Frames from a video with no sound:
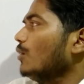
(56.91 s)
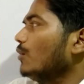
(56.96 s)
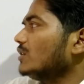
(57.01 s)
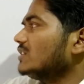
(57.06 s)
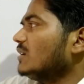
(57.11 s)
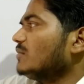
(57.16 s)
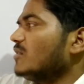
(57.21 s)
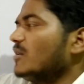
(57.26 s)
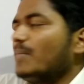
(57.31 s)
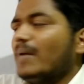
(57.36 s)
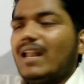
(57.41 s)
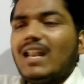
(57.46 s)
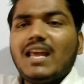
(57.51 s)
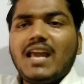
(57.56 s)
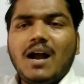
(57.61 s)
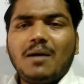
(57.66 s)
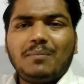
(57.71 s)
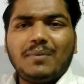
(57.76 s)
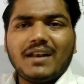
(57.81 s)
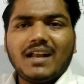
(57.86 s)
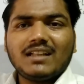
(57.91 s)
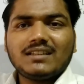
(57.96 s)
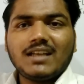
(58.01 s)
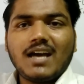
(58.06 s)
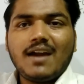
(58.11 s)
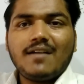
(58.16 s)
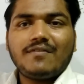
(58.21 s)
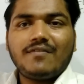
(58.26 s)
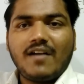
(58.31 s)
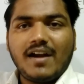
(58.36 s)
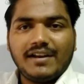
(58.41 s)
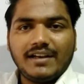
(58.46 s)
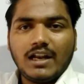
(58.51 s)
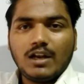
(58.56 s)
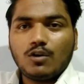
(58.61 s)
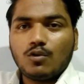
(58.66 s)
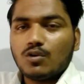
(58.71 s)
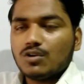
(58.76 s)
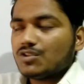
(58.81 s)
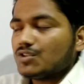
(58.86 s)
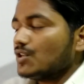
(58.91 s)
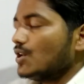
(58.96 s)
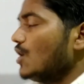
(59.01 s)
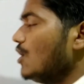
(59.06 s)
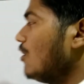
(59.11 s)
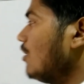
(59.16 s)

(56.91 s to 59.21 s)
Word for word: तो सबसे पहले यहां पर आता है फाइनल गुड्स